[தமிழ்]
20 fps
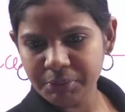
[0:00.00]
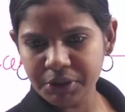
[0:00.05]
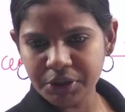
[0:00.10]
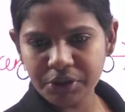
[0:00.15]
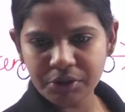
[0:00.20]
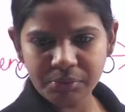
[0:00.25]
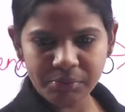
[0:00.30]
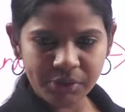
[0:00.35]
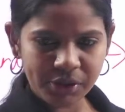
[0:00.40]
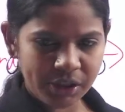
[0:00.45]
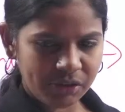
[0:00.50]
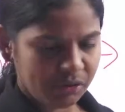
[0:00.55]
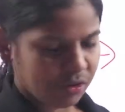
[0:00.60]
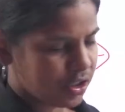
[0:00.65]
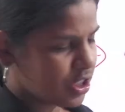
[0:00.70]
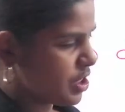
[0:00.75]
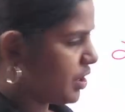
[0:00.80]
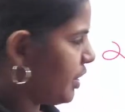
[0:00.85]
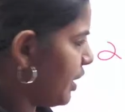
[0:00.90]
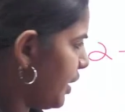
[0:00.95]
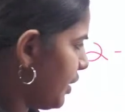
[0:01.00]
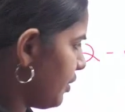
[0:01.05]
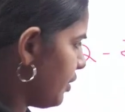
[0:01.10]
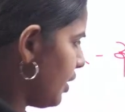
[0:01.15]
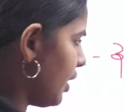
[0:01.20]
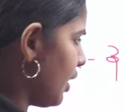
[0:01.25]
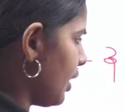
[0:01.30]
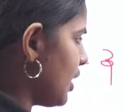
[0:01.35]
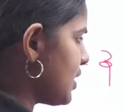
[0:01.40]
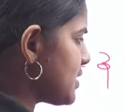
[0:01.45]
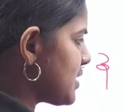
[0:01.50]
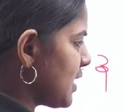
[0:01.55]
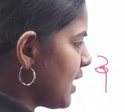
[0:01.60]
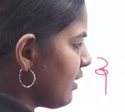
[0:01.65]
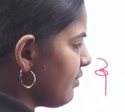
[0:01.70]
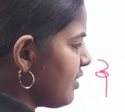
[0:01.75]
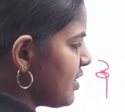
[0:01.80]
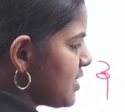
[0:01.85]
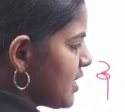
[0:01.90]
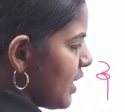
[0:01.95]
இருக்கும்னு கொஷின் கேட்டிருந்தாங்கன்னா
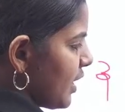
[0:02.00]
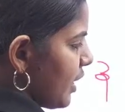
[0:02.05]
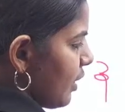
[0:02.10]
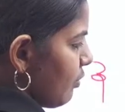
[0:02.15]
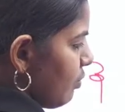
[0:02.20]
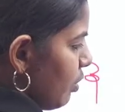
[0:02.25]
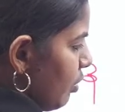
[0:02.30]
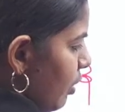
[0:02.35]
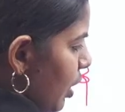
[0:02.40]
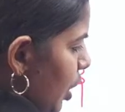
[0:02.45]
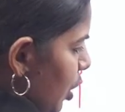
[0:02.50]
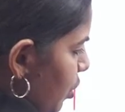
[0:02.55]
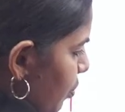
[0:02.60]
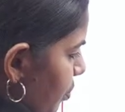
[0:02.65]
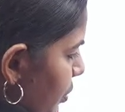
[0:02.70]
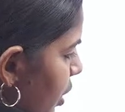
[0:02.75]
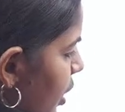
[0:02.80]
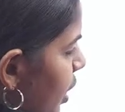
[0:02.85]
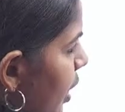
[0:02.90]
சேவிங்ஸ் எனக்கு எவ்வளோவா இருக்கும்